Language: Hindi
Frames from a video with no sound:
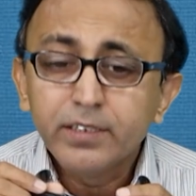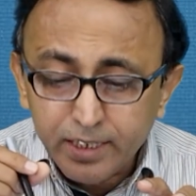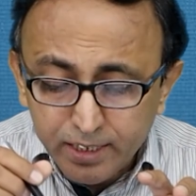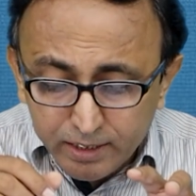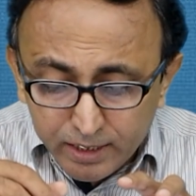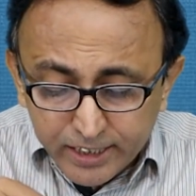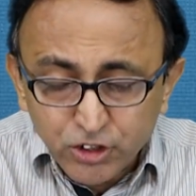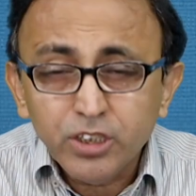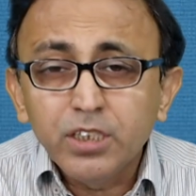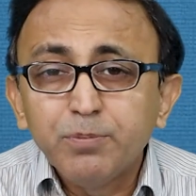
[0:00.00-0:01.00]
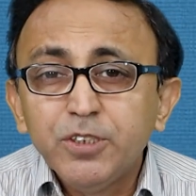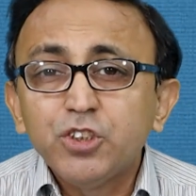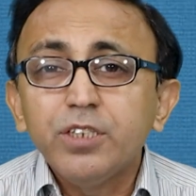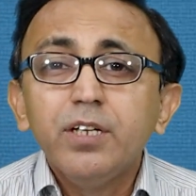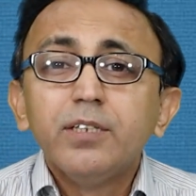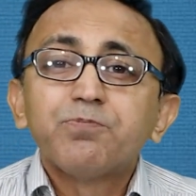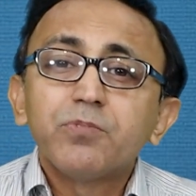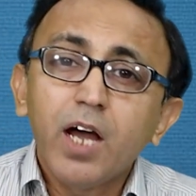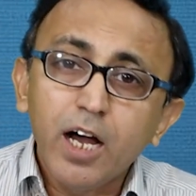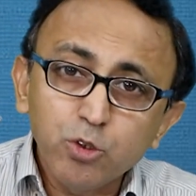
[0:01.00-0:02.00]
कि इलेक्शन कमीशन
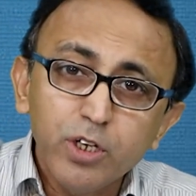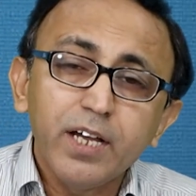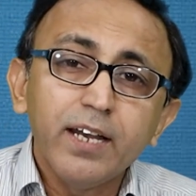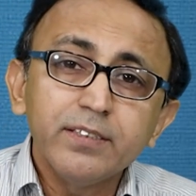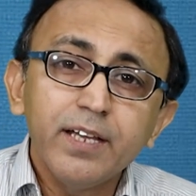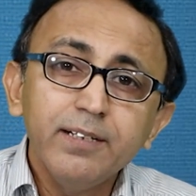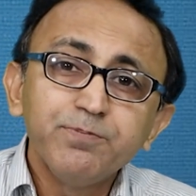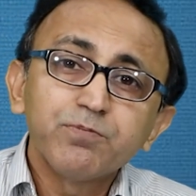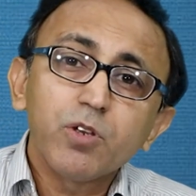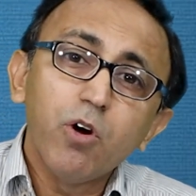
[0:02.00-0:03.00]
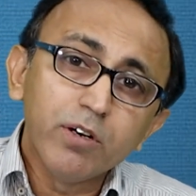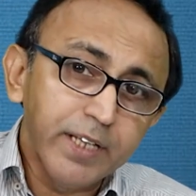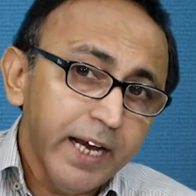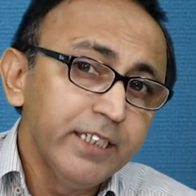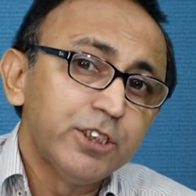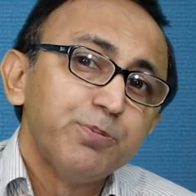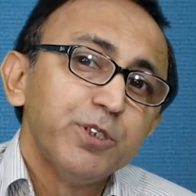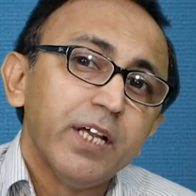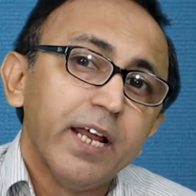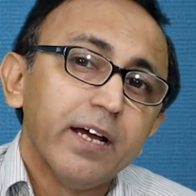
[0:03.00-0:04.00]
ना तो अदालत है और ना ही
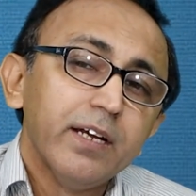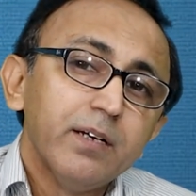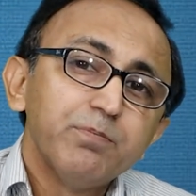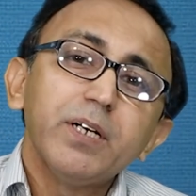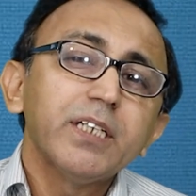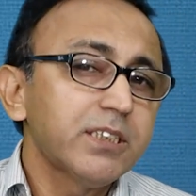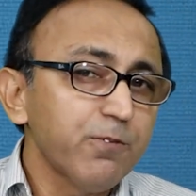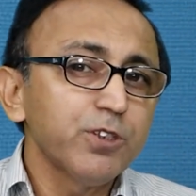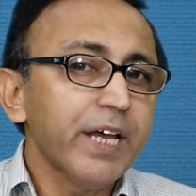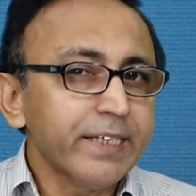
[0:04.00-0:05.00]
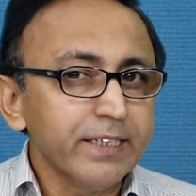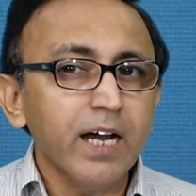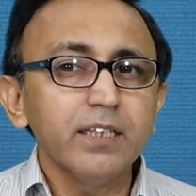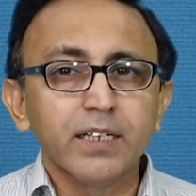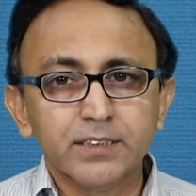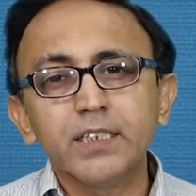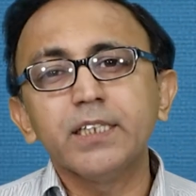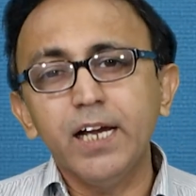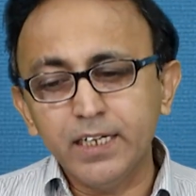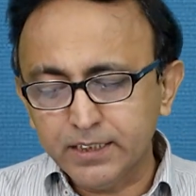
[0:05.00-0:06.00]
ट्रिब्यूनल है बल्कि सिर्फ वो तहकीकात कर
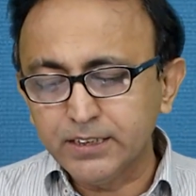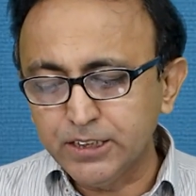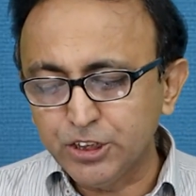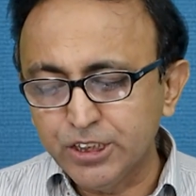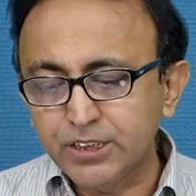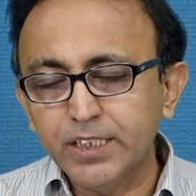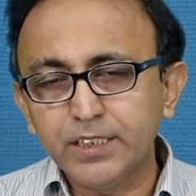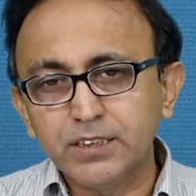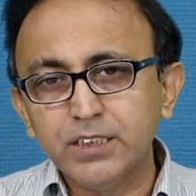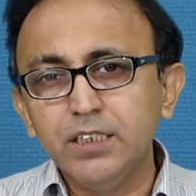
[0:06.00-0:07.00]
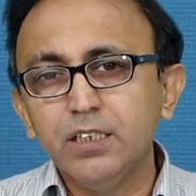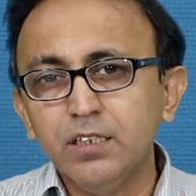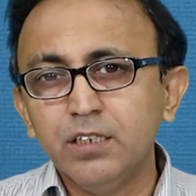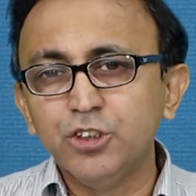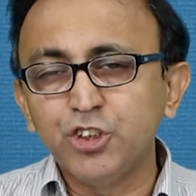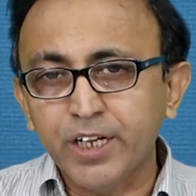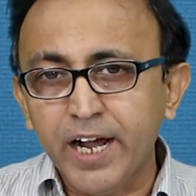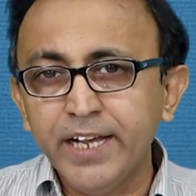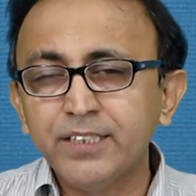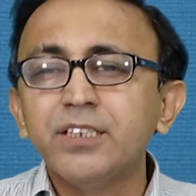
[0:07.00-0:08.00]
सकते हैं अगर किसी चीज़ की किसी
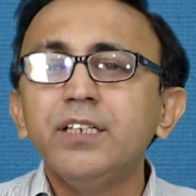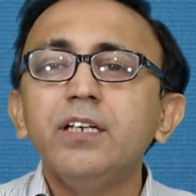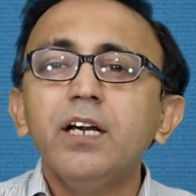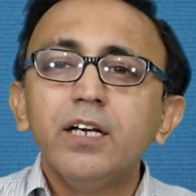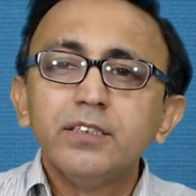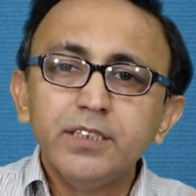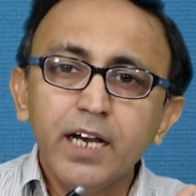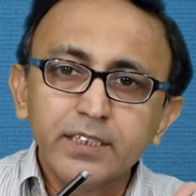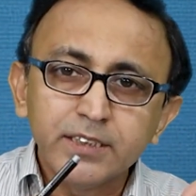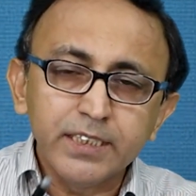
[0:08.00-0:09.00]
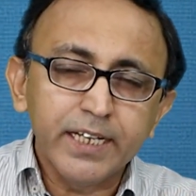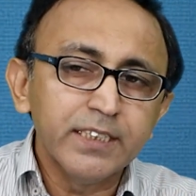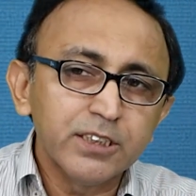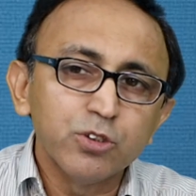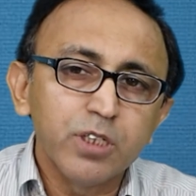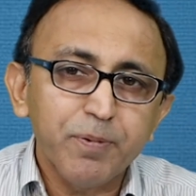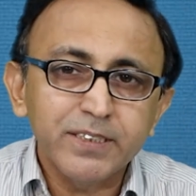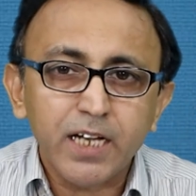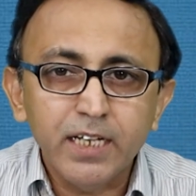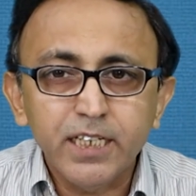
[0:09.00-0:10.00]
शिकायत की या किसी केस की उनके
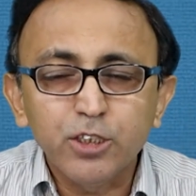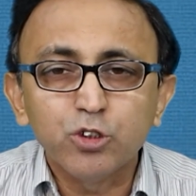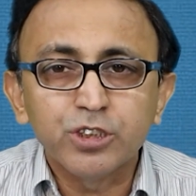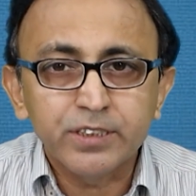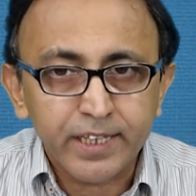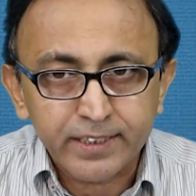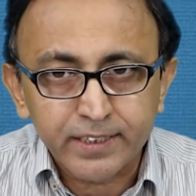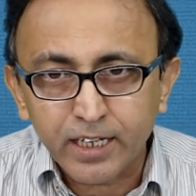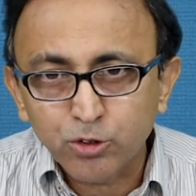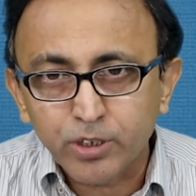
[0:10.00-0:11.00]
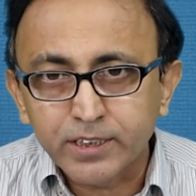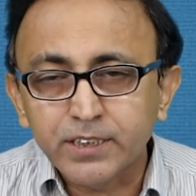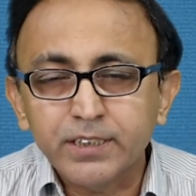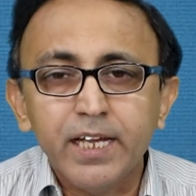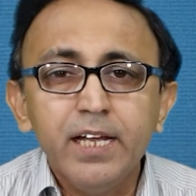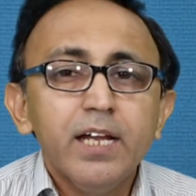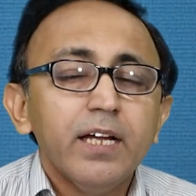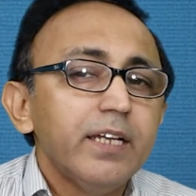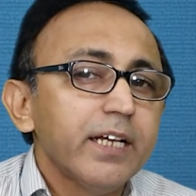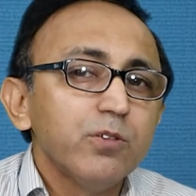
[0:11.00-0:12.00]
पास आ जाए तो उसकी तहकीकात तो कर सकते हैं
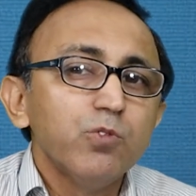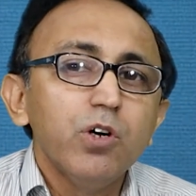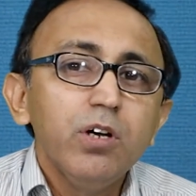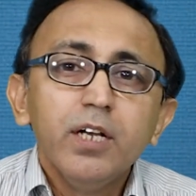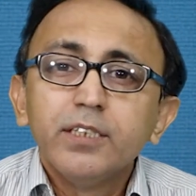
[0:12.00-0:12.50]
लेकिन वो